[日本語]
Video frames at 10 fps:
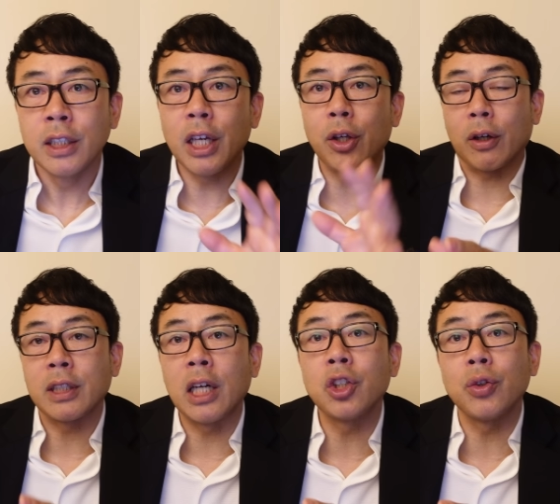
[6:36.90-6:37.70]

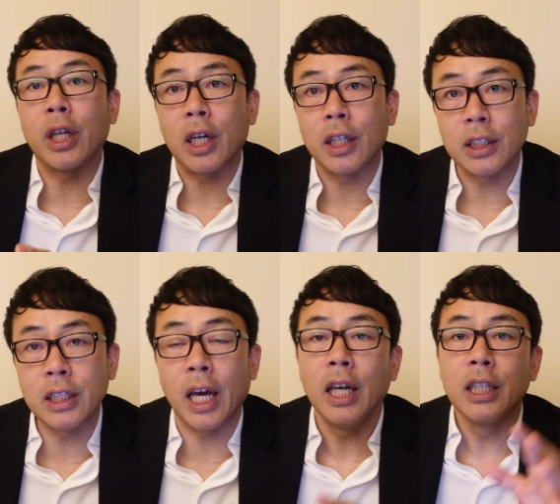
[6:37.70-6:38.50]
1930年からです
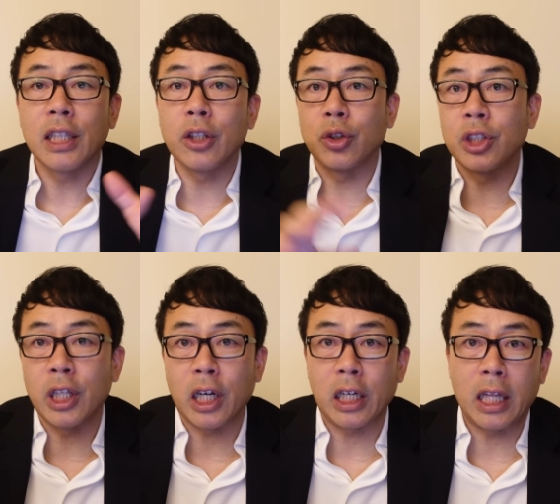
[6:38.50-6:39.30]
ね、31
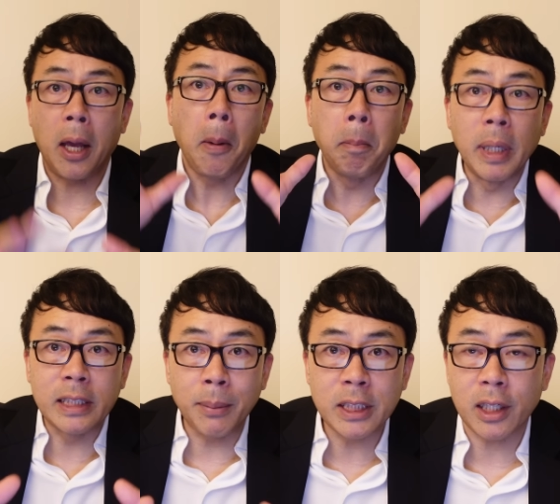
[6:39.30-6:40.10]
年かけて、め
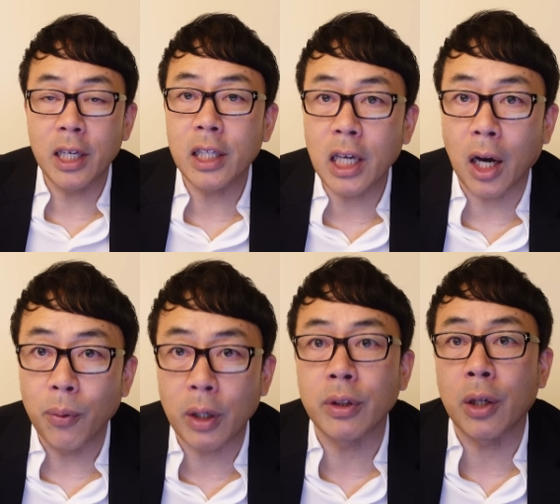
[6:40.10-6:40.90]
ちゃめちゃ景気が
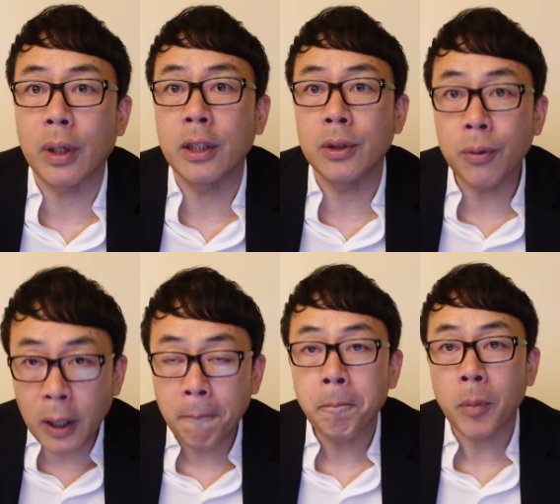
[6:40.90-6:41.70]
悪くなるわけですよ
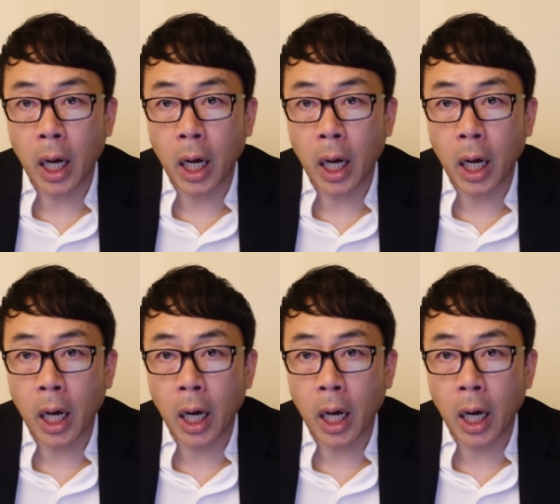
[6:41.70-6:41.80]
ね。